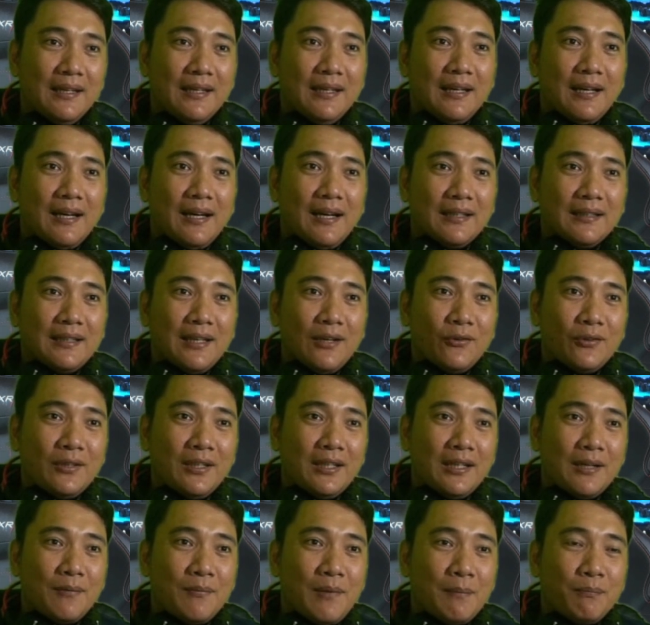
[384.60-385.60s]
At ako
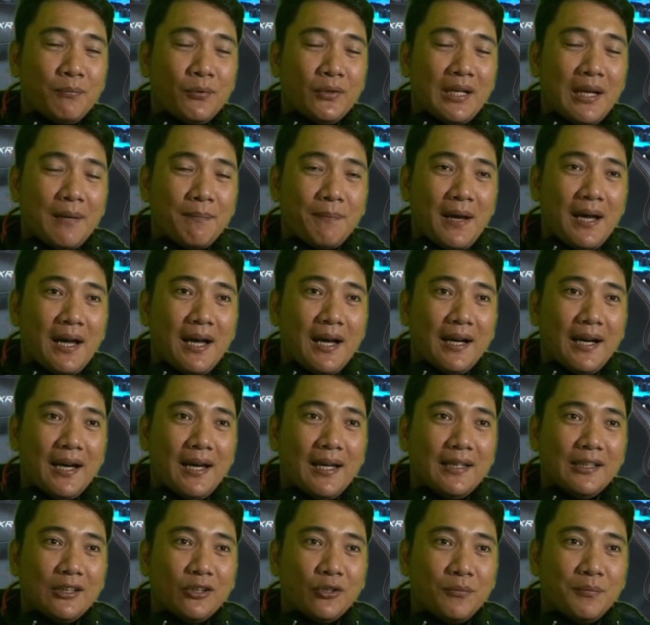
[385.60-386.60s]
ni naman po
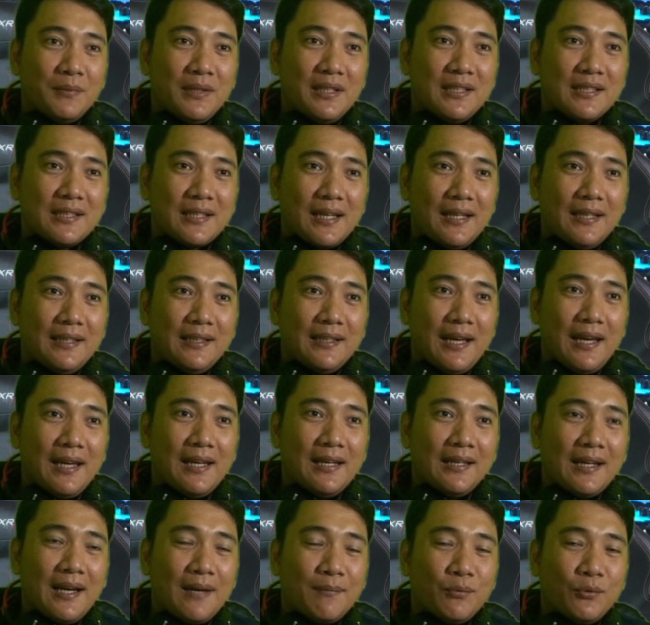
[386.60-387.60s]
napahanga nito minsan
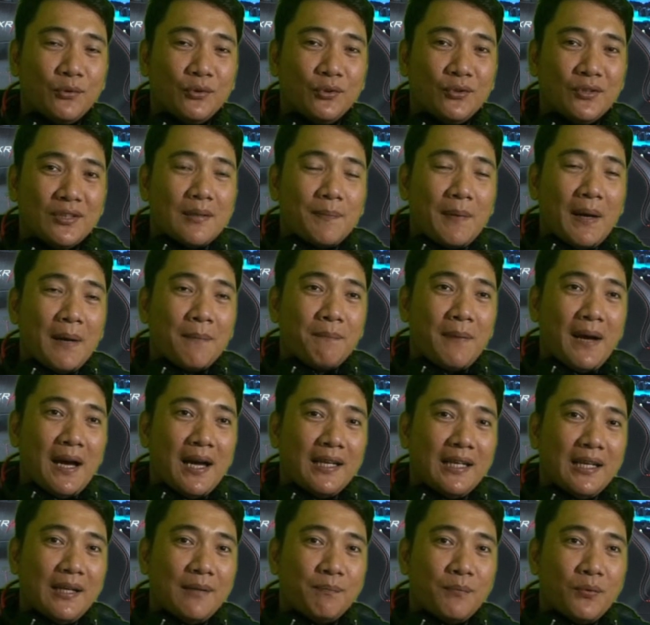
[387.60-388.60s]
dahil nga po dun sa
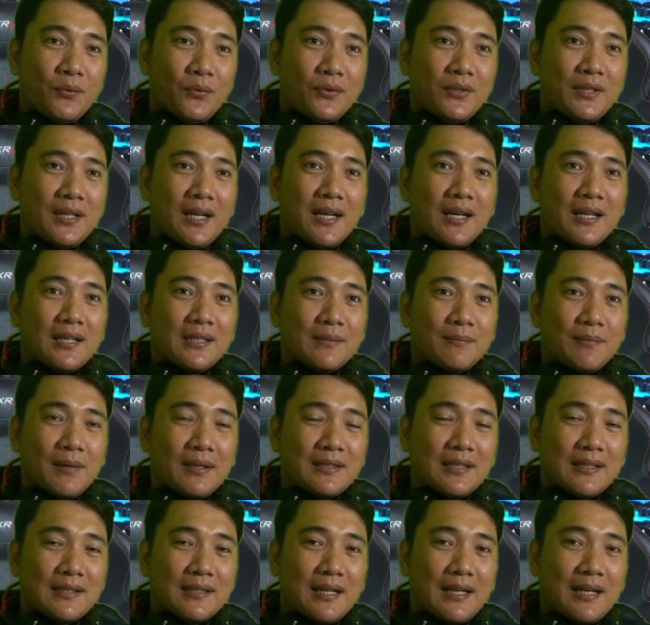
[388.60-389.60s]
pagpanig po niya sa
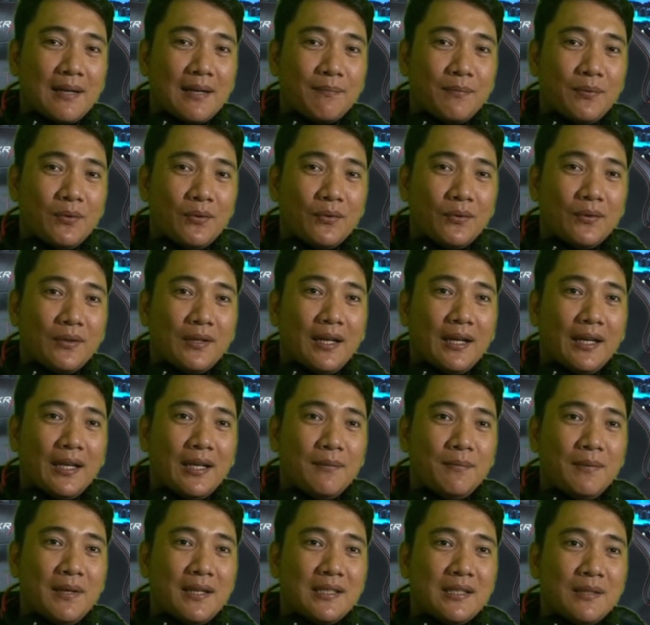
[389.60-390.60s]
pagsasara po ng
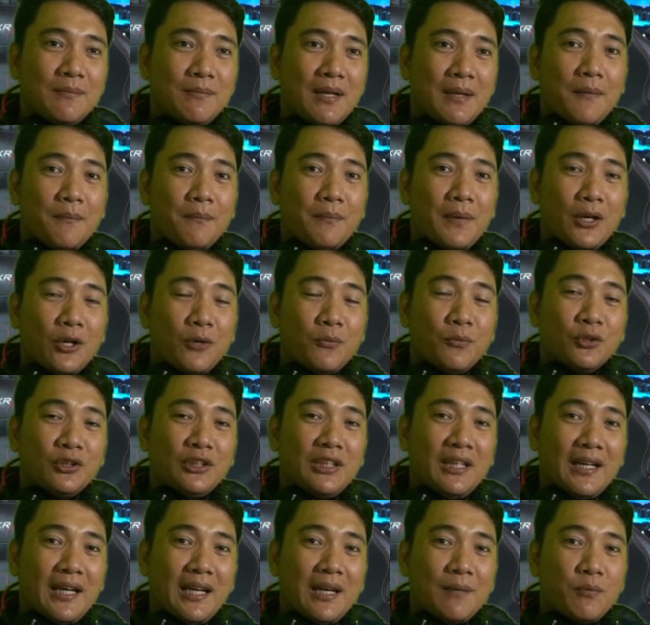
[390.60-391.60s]
ABS-CBN. Pero
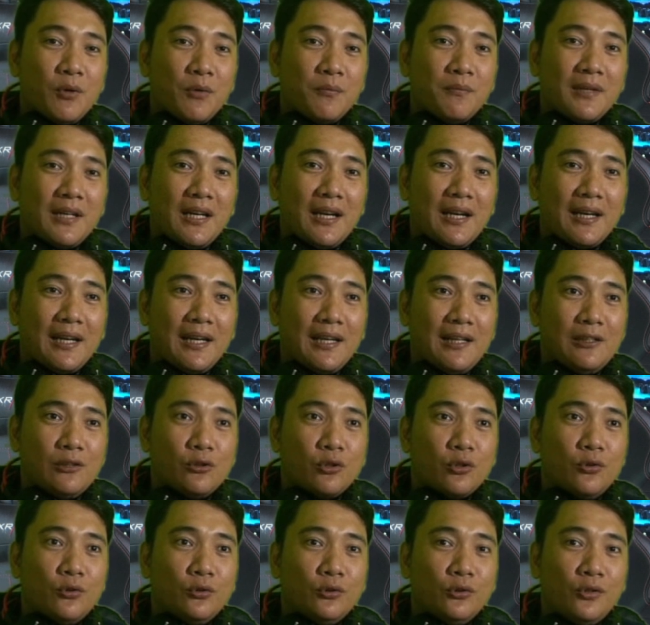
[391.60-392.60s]
munti ka na pong na
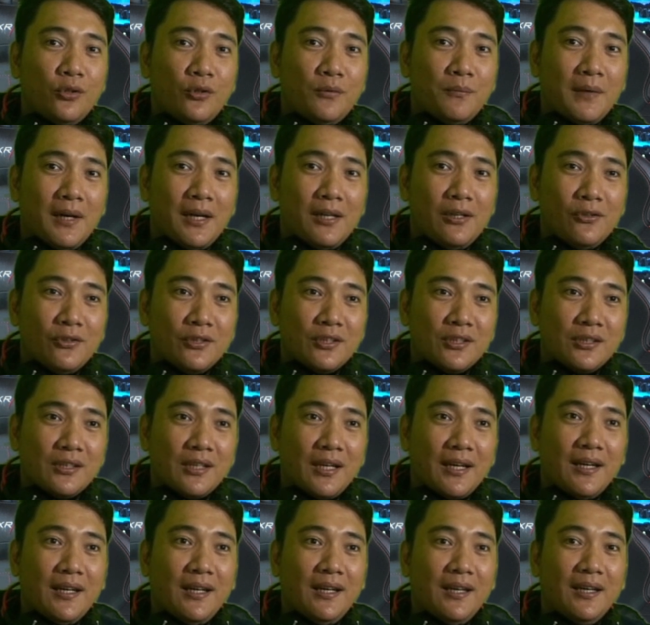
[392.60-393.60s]
railroad yun mga lods
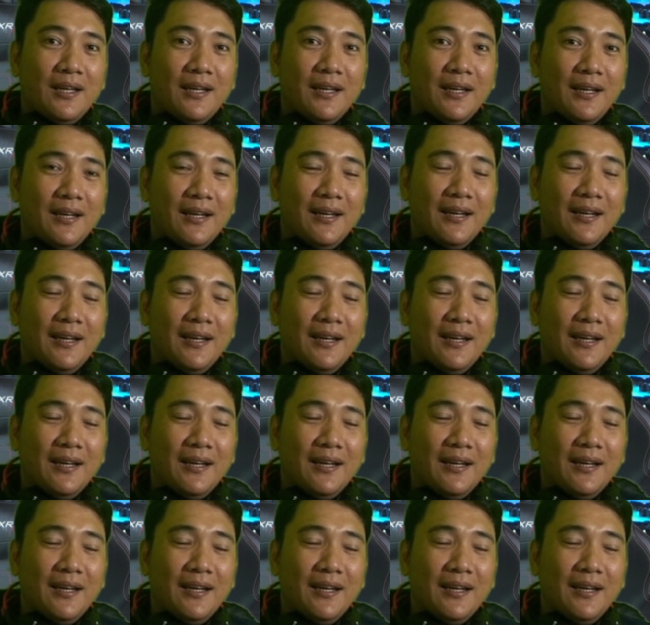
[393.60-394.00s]
ha. Ah.